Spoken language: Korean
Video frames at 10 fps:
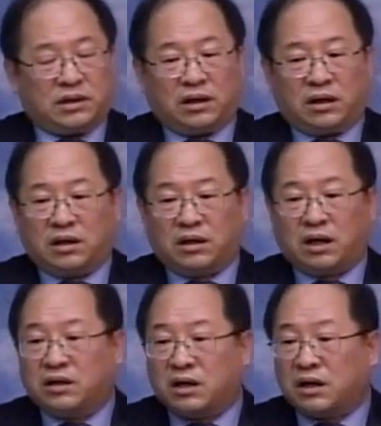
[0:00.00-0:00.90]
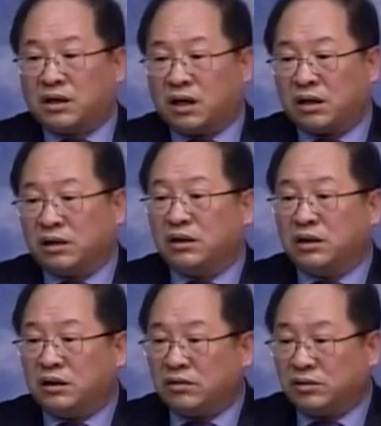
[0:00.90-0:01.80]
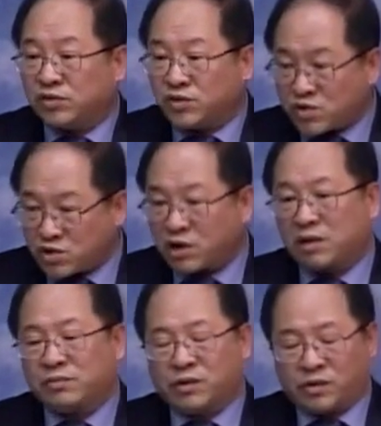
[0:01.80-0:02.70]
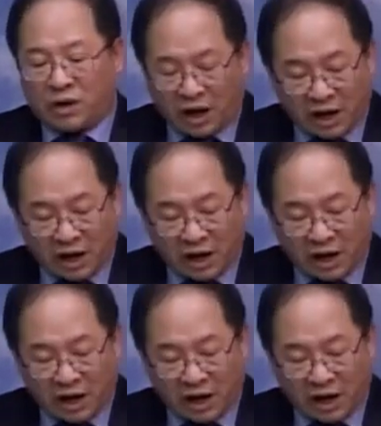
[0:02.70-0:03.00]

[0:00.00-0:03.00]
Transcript: 그러니까 그가 그냥 순종함으로